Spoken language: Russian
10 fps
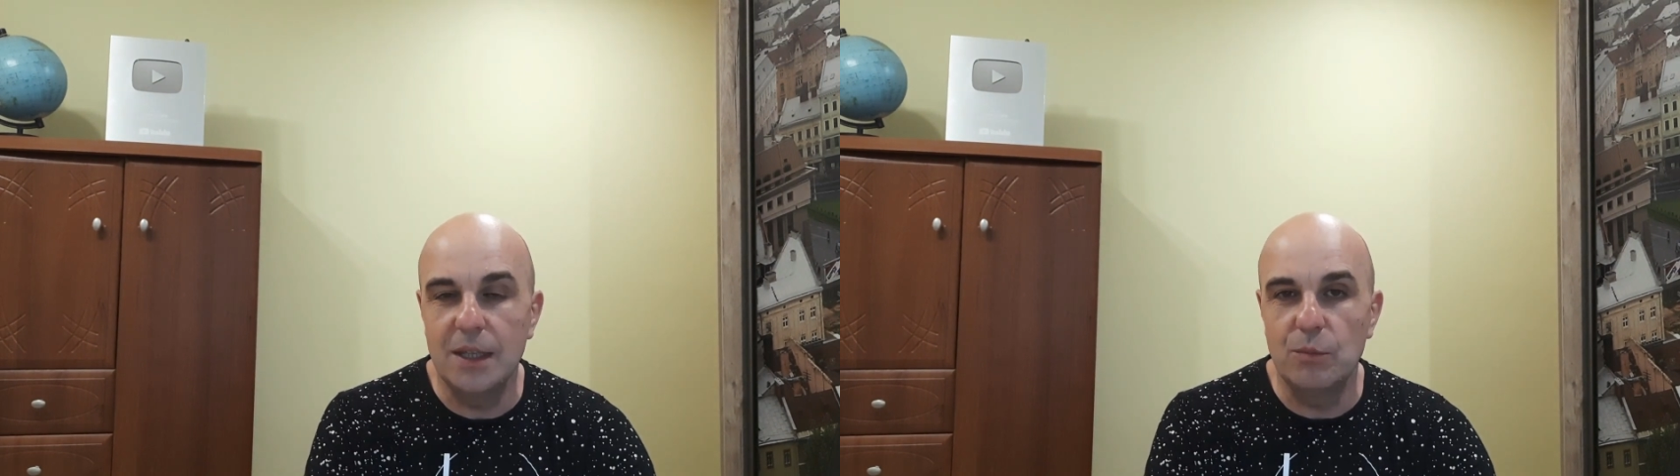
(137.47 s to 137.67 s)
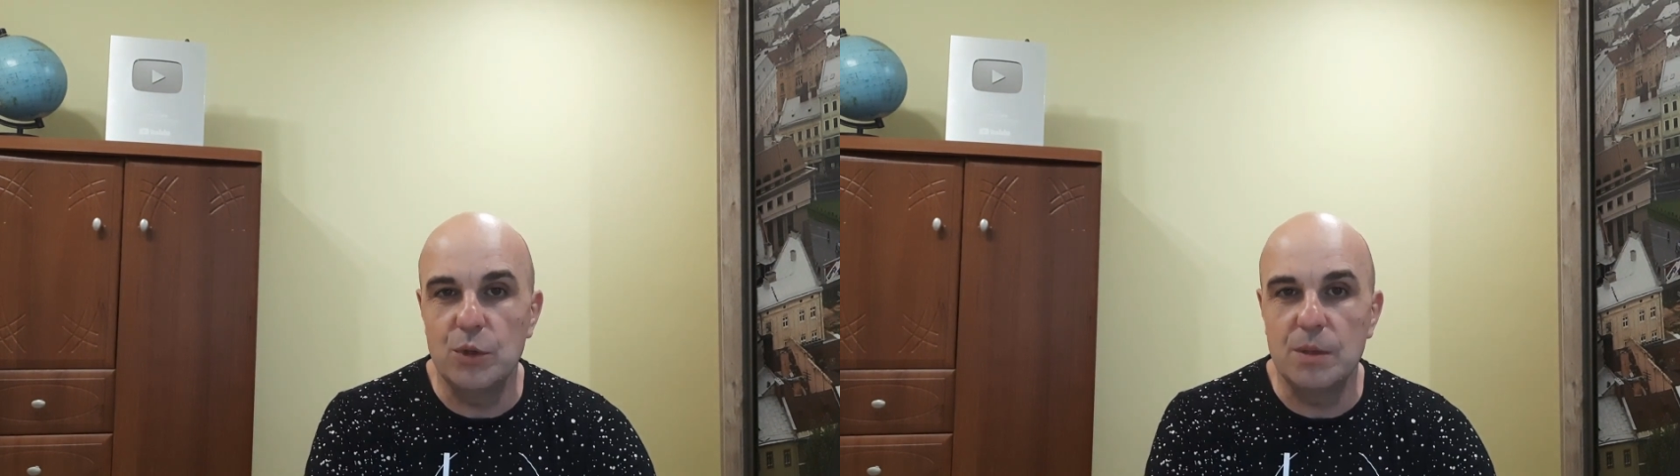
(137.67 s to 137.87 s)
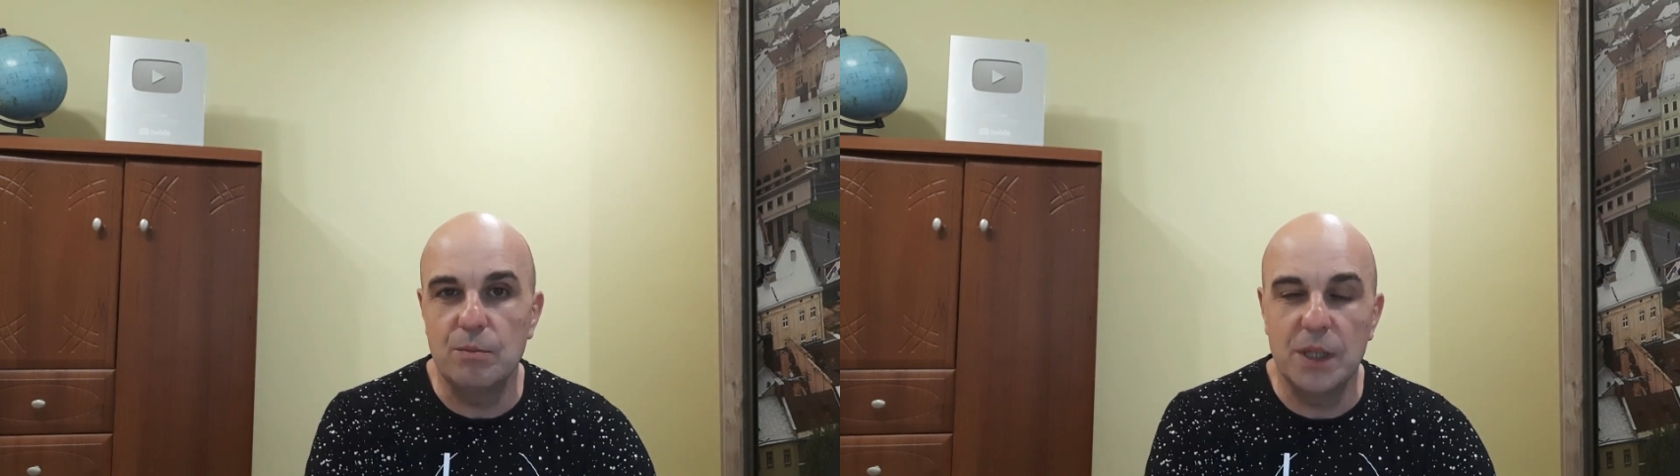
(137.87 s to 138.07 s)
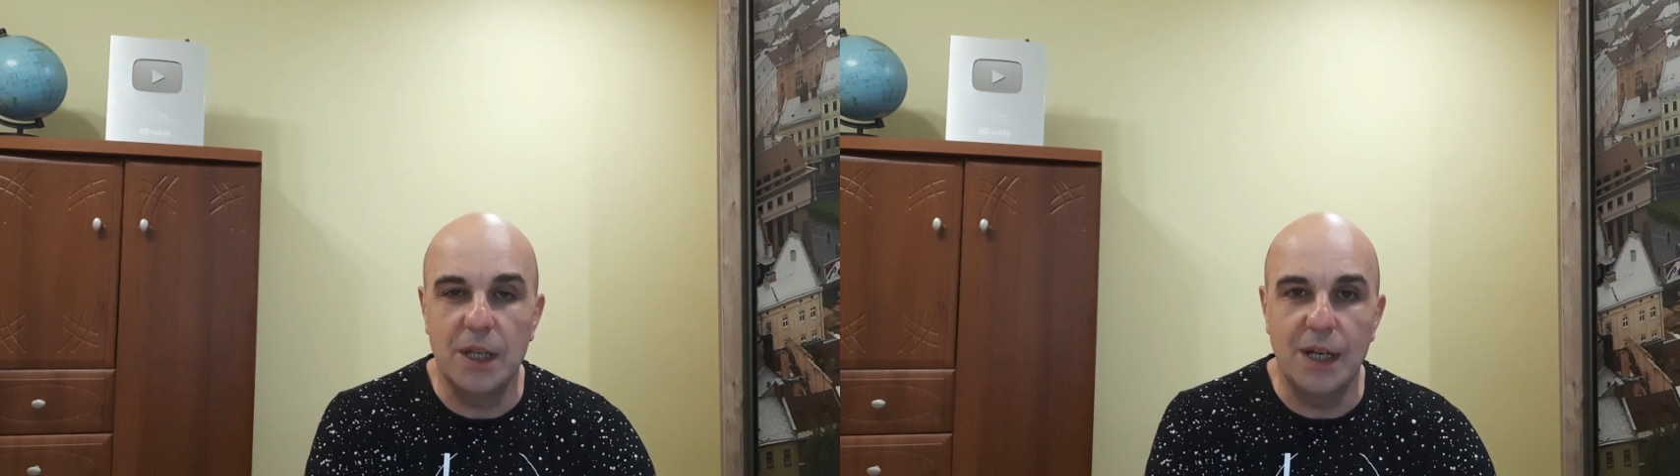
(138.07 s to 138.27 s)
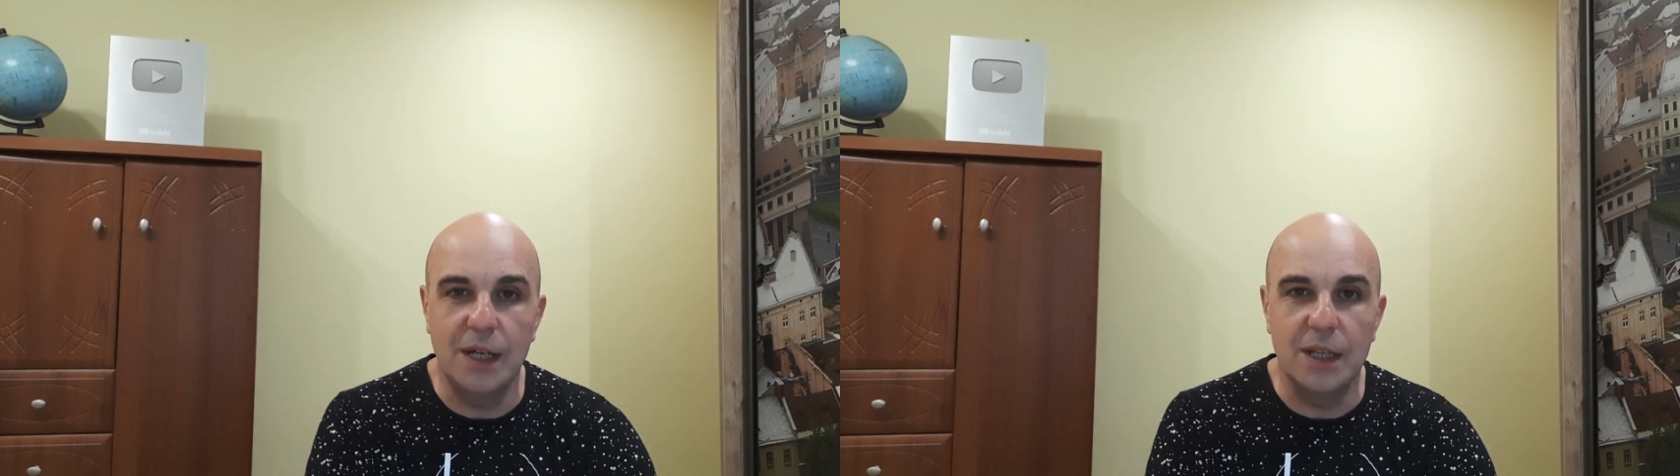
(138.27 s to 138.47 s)
допустим,
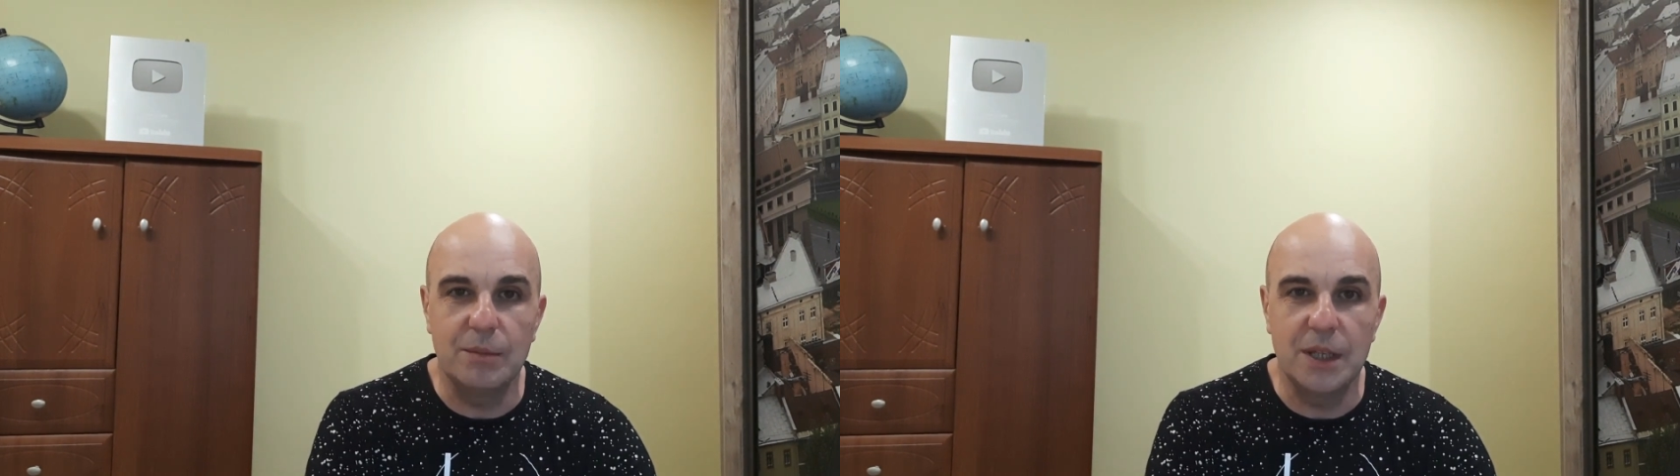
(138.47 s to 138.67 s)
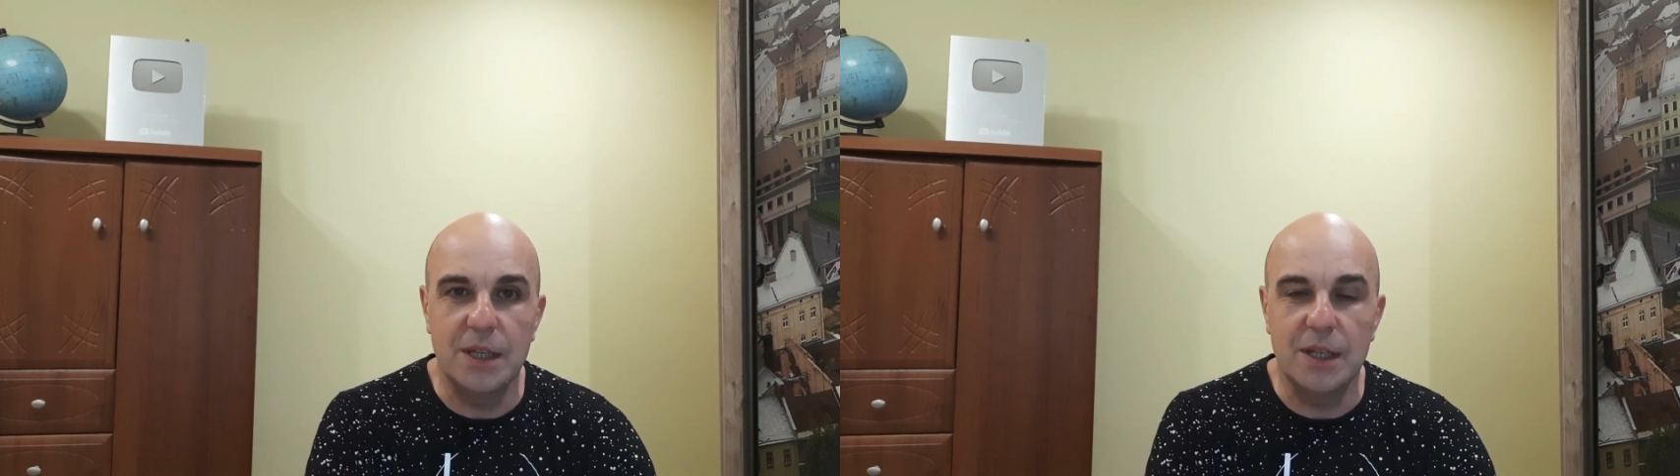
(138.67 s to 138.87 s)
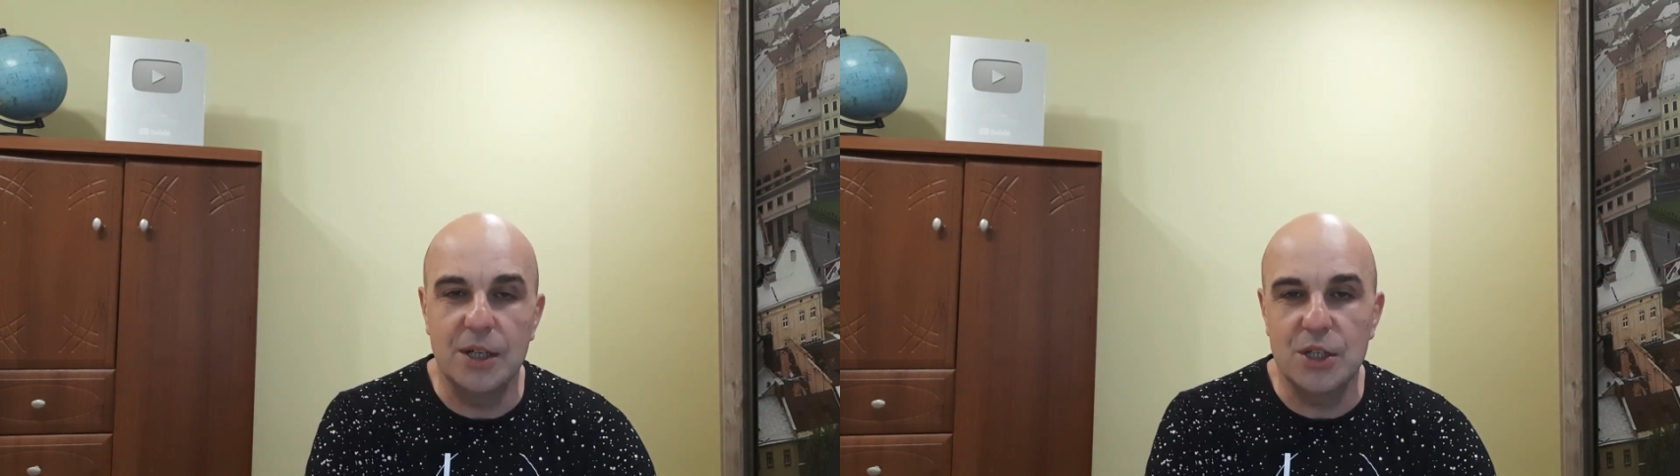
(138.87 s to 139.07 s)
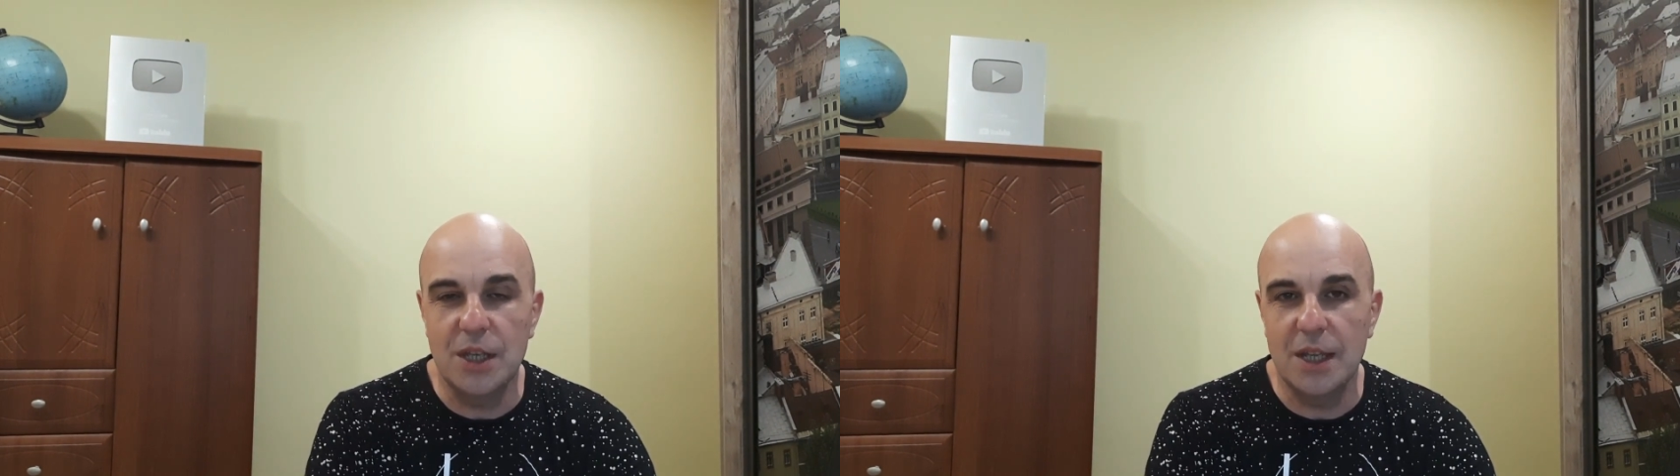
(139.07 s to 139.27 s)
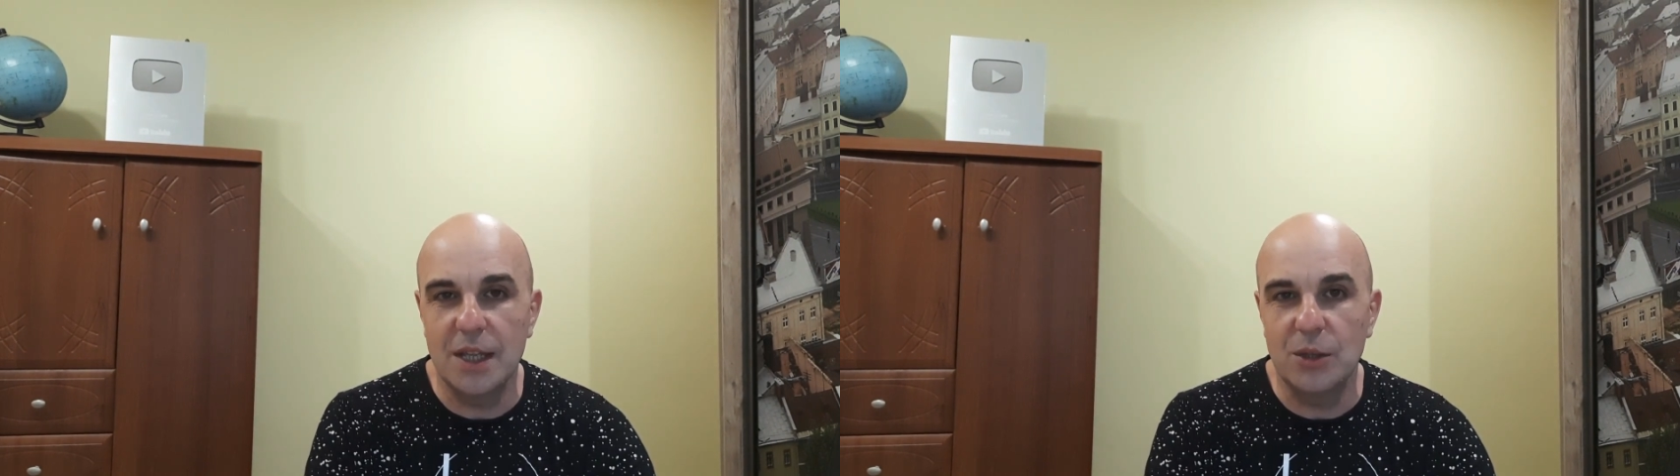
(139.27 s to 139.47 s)
подарили там на день рождения,